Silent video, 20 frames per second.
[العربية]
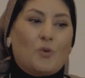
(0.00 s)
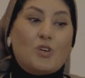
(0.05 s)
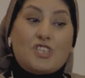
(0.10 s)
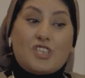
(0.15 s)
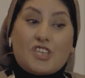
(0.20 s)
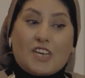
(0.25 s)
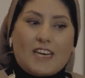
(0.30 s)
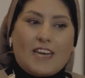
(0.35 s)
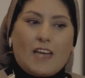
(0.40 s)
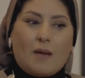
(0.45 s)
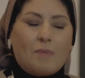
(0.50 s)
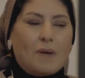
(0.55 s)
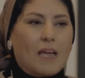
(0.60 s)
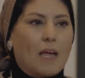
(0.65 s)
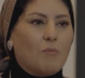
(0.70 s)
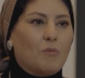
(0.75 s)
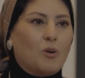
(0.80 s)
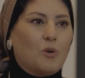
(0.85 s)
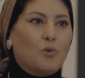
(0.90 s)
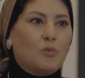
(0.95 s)
وشك جاب
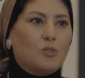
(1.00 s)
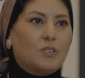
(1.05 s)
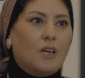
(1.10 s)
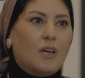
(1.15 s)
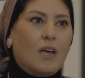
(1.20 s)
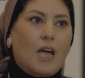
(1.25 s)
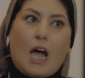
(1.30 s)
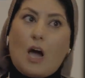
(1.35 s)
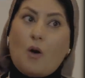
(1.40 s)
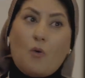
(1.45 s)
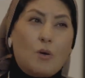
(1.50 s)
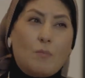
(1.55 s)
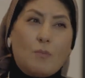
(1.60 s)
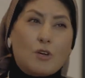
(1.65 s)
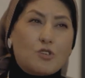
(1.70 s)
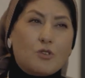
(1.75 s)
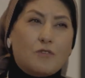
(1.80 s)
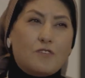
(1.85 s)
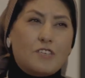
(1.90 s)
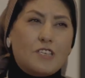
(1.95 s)
كام لون اول ما
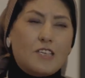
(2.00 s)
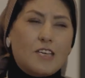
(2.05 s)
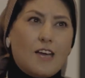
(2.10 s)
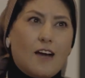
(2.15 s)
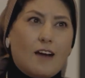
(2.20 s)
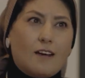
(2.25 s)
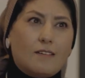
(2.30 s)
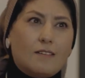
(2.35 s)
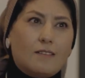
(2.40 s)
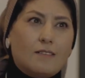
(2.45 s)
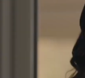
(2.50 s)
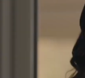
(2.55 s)
شفتيها